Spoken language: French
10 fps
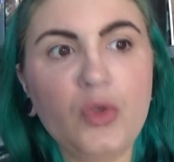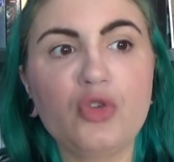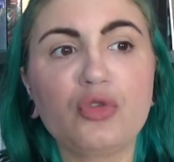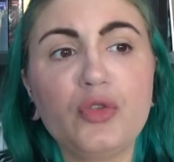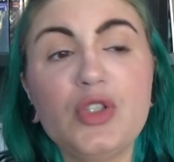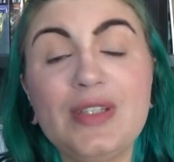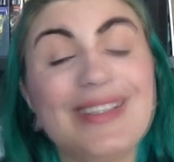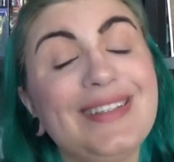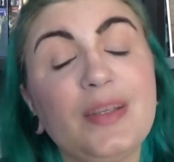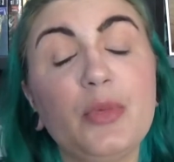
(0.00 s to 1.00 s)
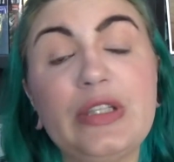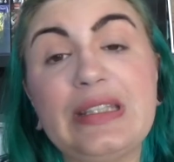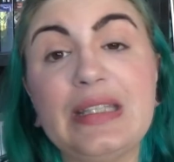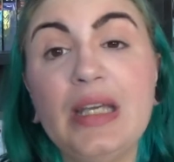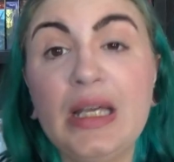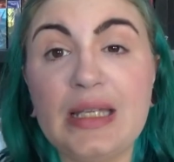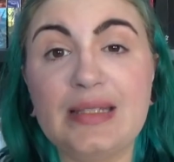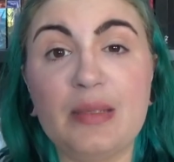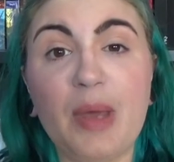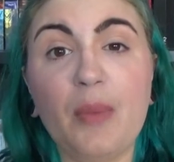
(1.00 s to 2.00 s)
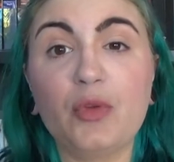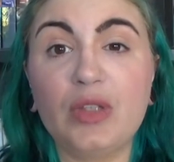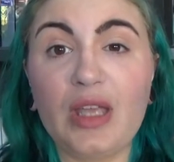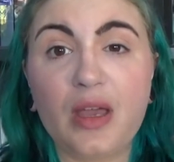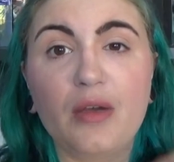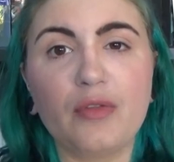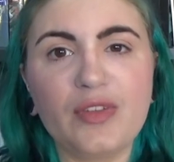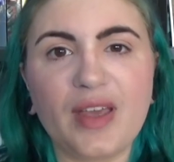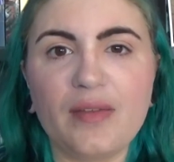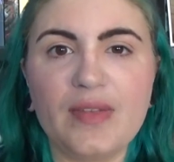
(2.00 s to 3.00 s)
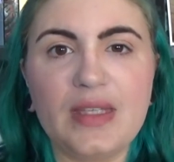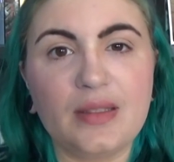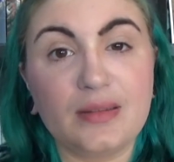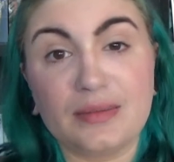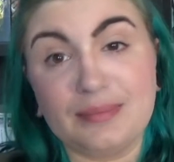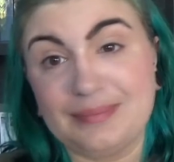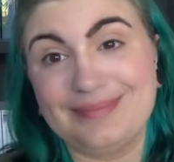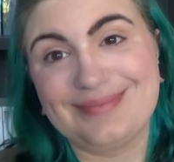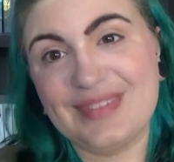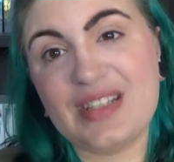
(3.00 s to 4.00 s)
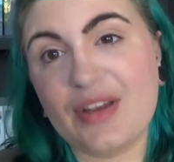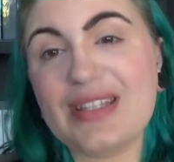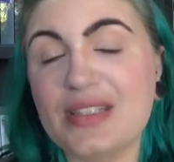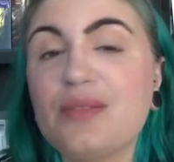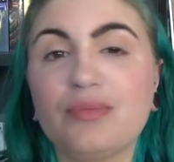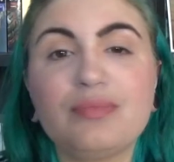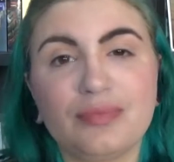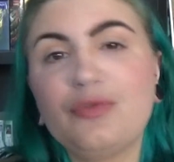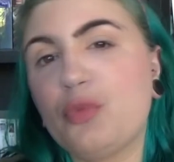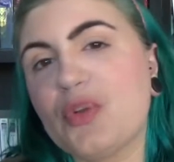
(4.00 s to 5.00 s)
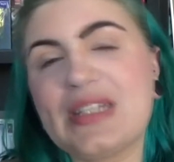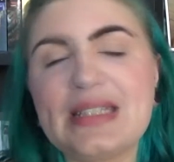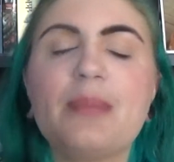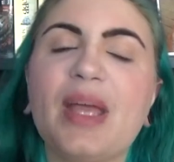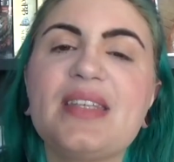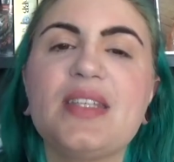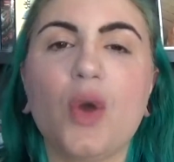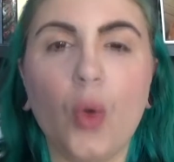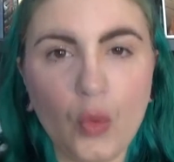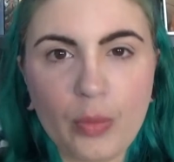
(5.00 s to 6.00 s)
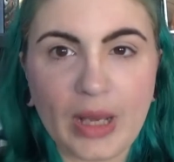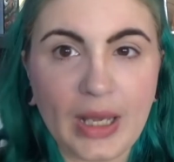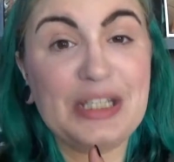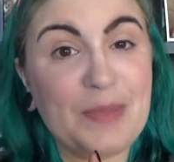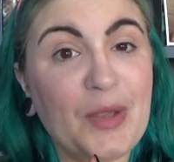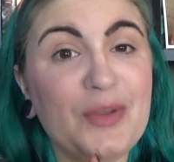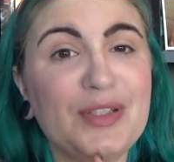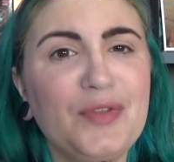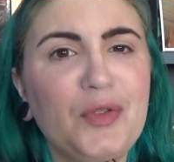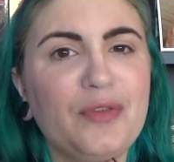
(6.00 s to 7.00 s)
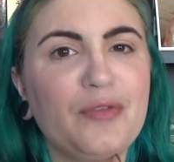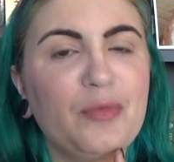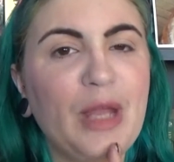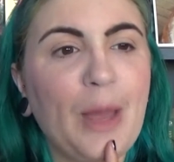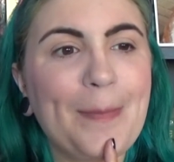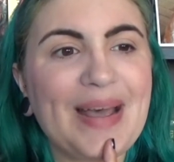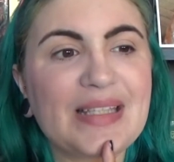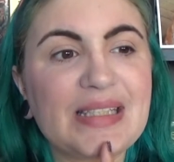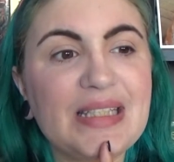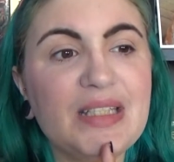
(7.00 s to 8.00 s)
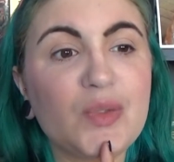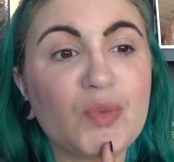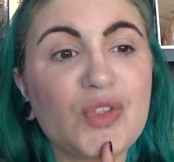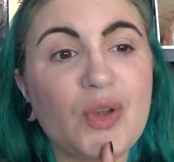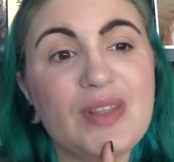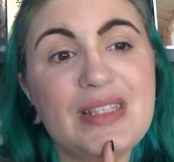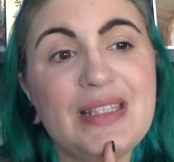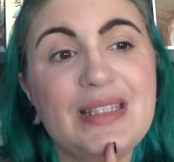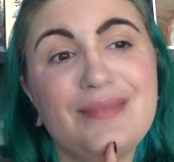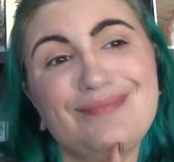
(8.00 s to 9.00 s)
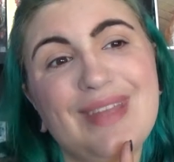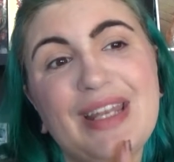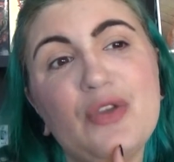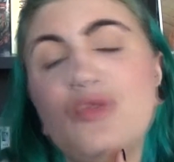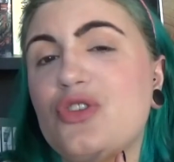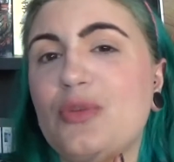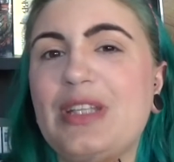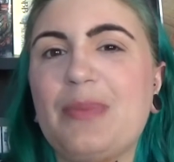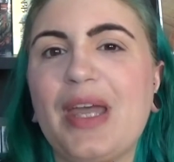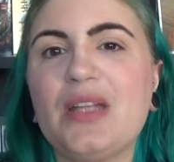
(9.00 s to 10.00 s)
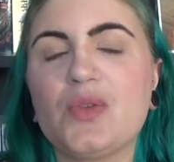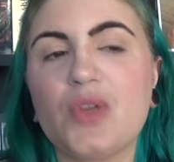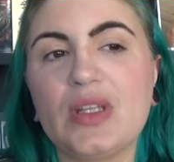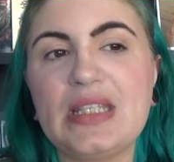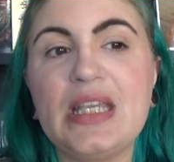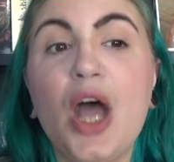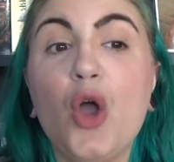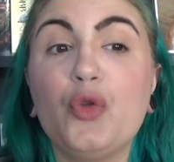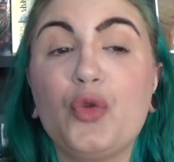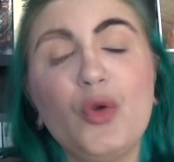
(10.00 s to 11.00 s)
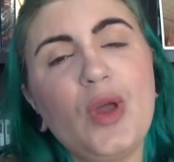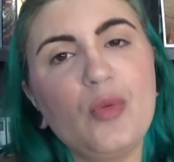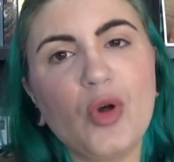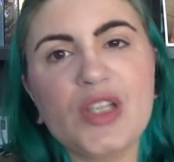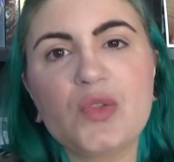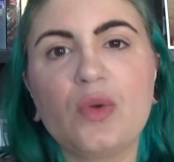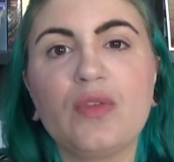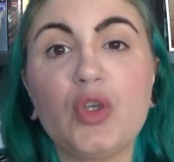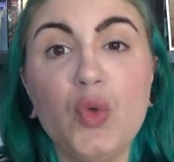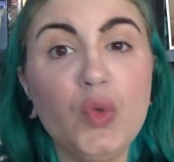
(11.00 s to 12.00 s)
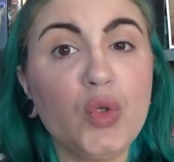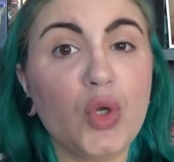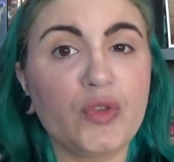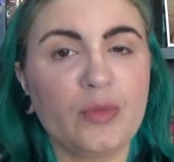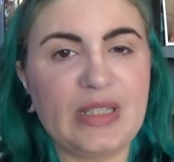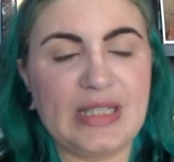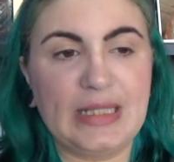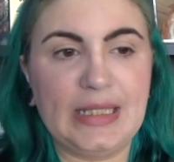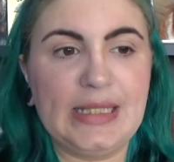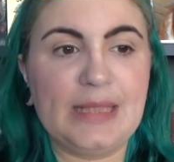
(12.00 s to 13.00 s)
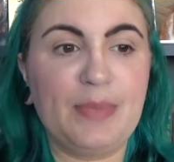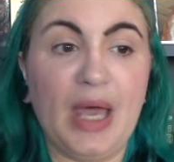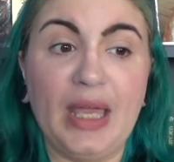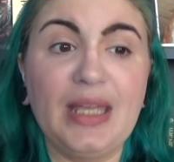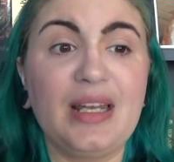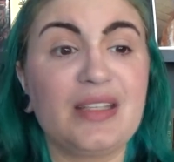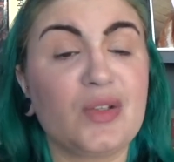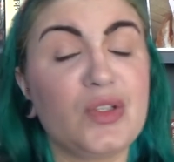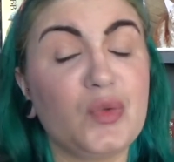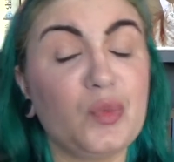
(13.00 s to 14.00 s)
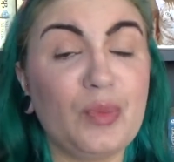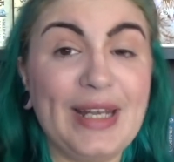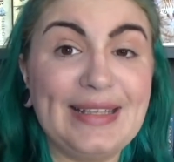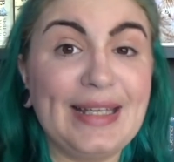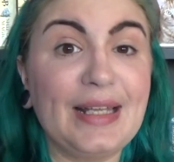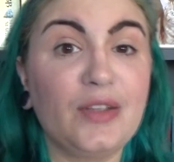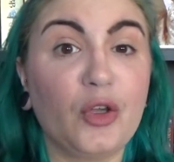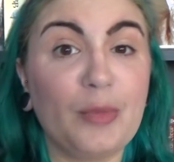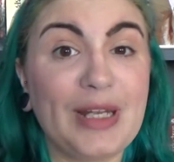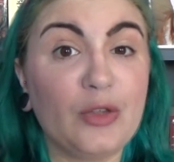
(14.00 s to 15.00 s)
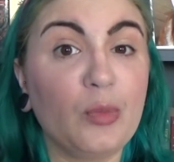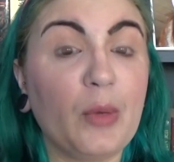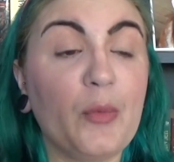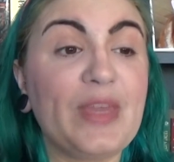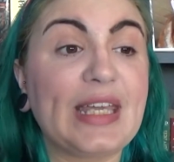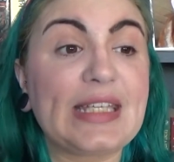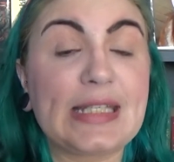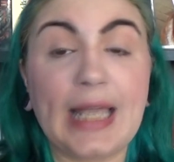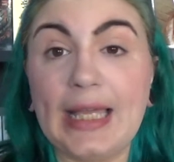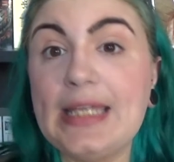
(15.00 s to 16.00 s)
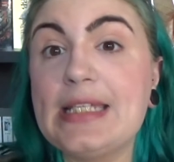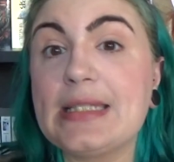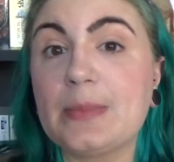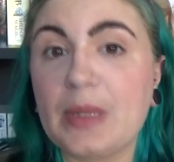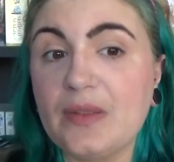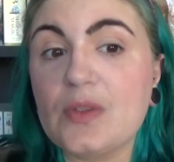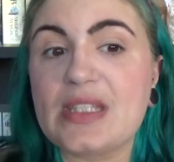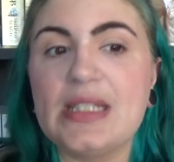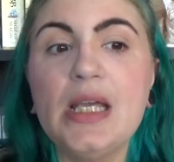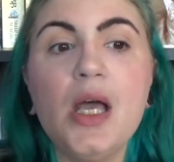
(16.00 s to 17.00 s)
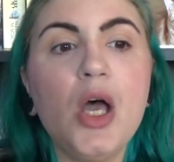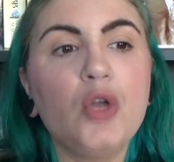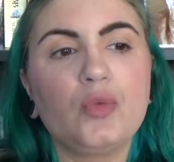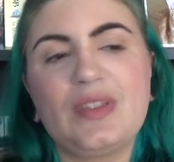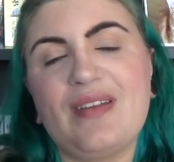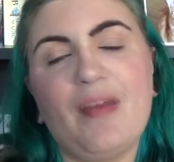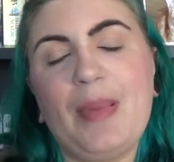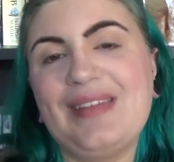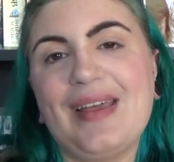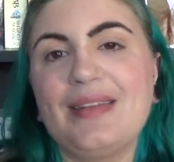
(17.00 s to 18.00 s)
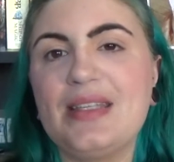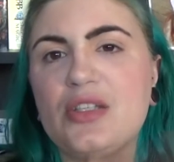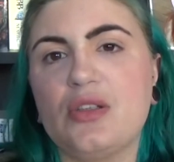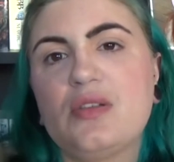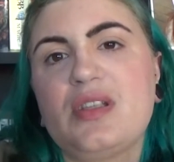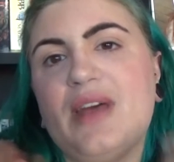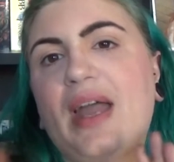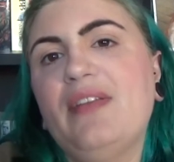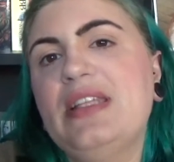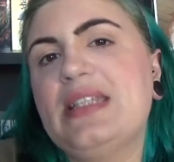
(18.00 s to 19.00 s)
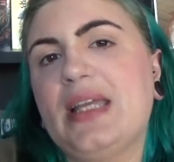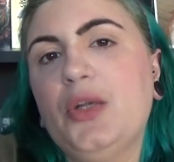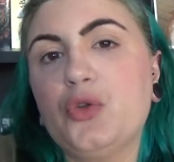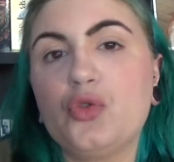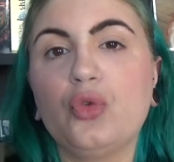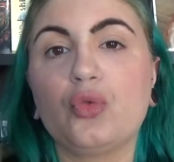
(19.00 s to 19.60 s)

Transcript: Je trouve que c'est une très très bonne idée. N'hésitez pas à me donner euh, votre avis, euh, savoir si vous pensez que c'est pertinent ou pas. J'espère que cette vidéo va vous plaire parce qu'ils ont sorti allez, une semaine après, ils ont sorti une collaboration avec une de leurs ambassadrices. Pareil, elle a sorti une palette d'highlighter, une palette d'ombre à paupières et j'ai craqué, je les ai prises aussi. Donc ça va pas tarder, ça va arriver d'ici quelques jours.